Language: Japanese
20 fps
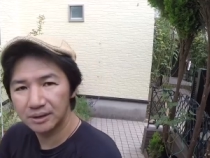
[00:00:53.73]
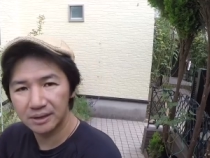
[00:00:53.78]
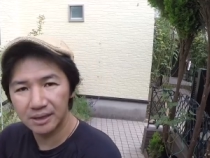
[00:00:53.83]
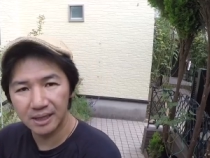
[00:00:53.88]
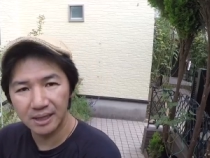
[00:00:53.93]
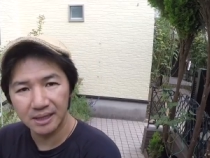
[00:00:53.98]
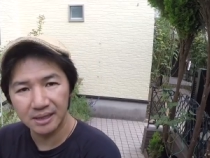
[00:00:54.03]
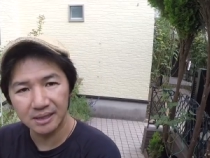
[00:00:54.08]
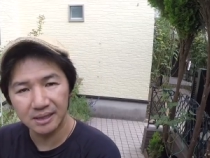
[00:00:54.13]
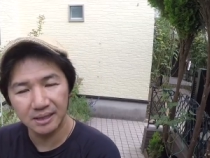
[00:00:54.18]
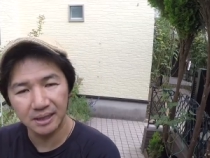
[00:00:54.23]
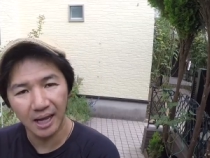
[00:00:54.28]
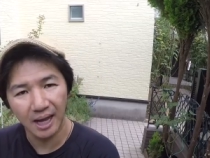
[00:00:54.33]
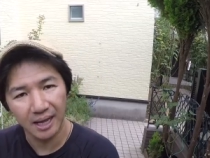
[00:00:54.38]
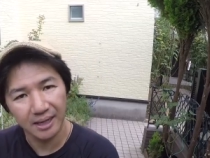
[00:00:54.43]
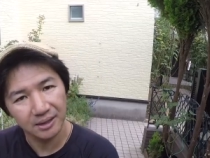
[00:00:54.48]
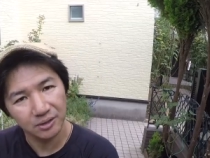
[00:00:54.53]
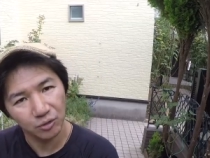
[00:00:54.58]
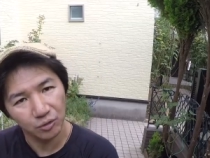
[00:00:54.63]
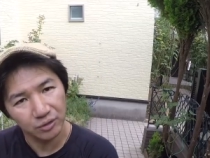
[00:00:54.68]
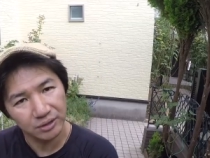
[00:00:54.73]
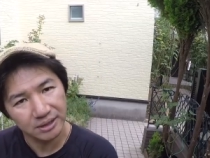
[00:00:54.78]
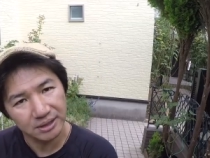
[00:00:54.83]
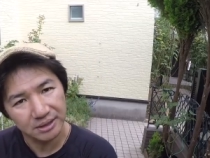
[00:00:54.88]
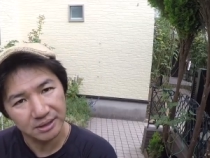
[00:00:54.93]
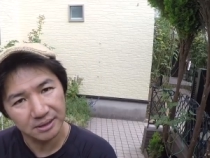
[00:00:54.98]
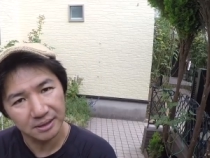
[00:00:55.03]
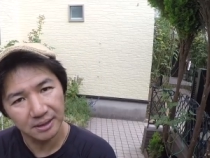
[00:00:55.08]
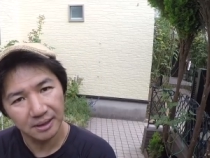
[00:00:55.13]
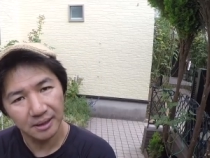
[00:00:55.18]
ていたい
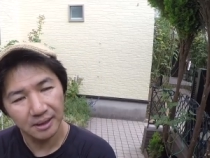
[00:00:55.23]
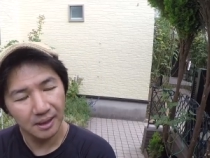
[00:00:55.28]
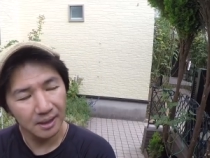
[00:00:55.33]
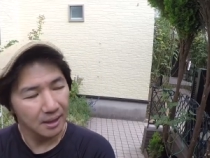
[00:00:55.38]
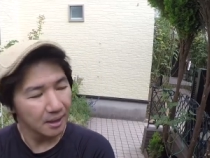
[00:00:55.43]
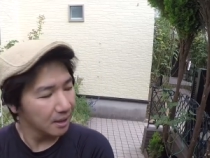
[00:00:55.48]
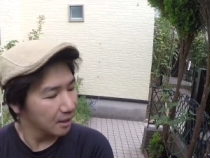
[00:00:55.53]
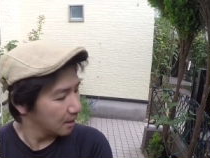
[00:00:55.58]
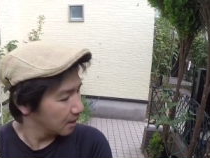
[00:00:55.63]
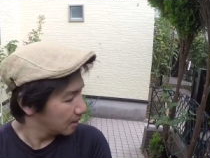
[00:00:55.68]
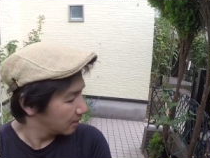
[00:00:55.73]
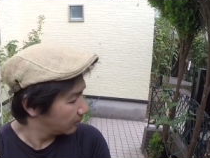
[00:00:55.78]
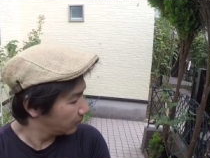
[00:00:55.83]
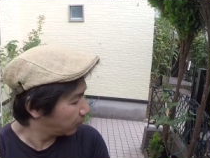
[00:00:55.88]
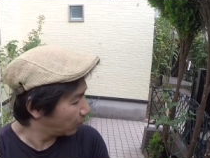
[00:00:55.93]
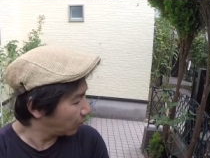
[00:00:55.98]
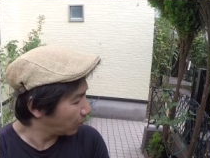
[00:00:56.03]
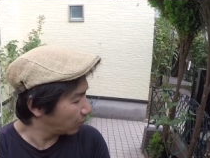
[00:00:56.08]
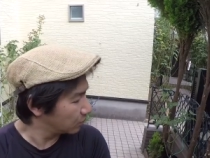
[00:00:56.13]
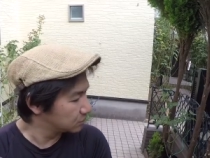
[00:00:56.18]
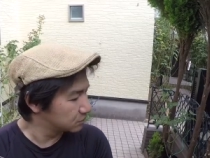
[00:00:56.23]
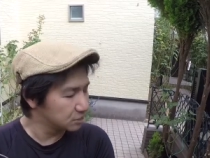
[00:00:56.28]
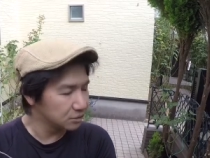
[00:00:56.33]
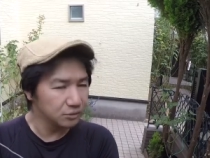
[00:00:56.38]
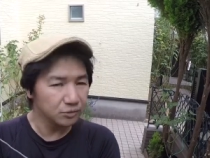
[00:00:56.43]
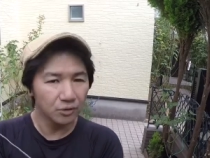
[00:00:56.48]
時僕